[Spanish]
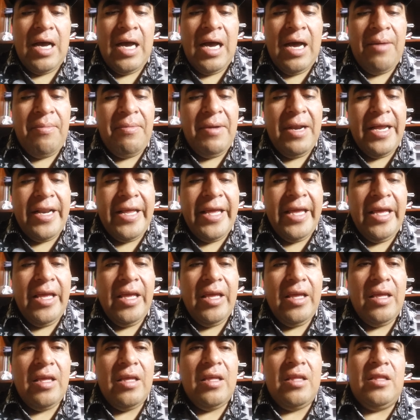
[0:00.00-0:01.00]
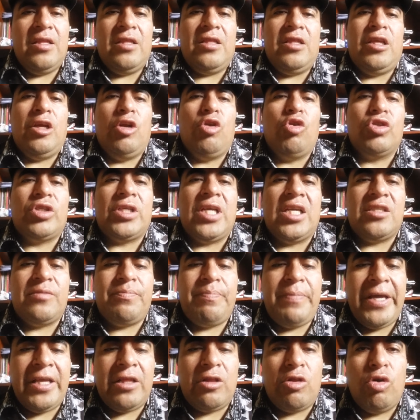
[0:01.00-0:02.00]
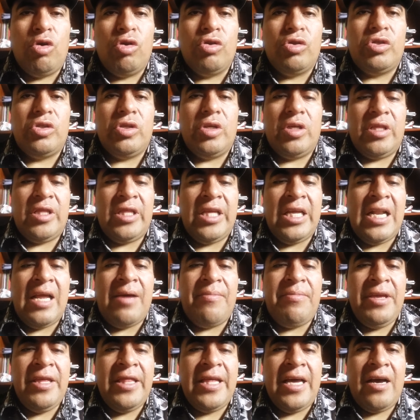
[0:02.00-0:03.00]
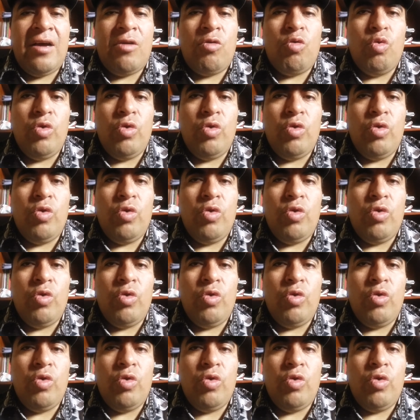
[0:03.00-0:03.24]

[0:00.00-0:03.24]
Hablaré de los aspectos de la vida